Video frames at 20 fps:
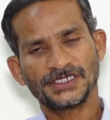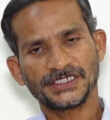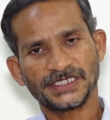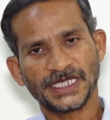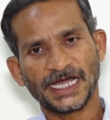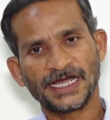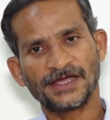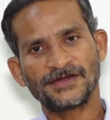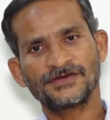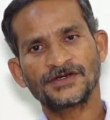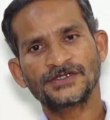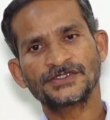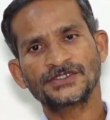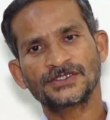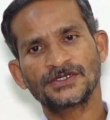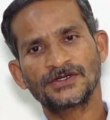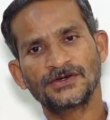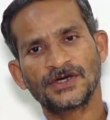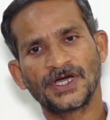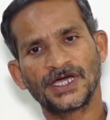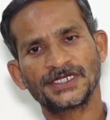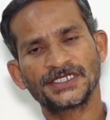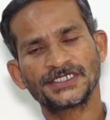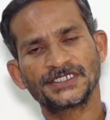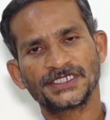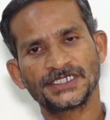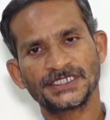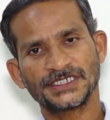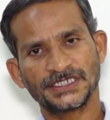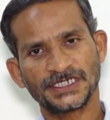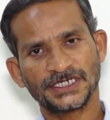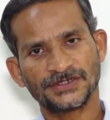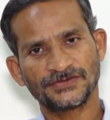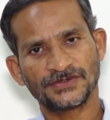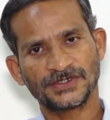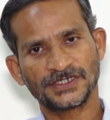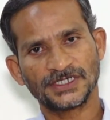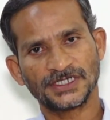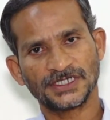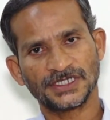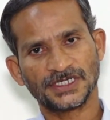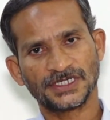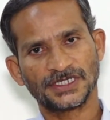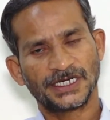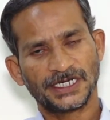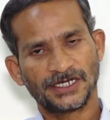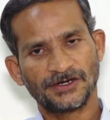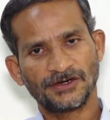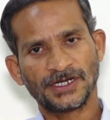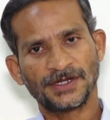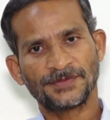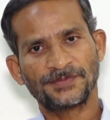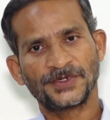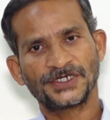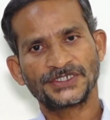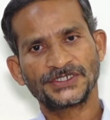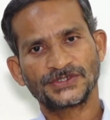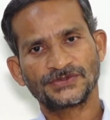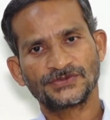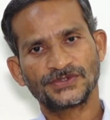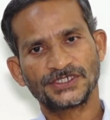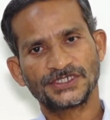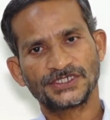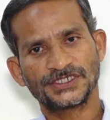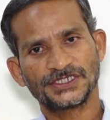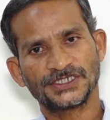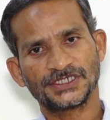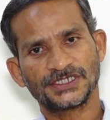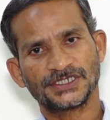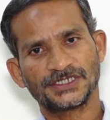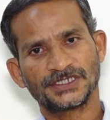న్యాయ వ్యవస్థలో ఆయన చేసినటువంటి డెవలప్మెంట్స్ గురించి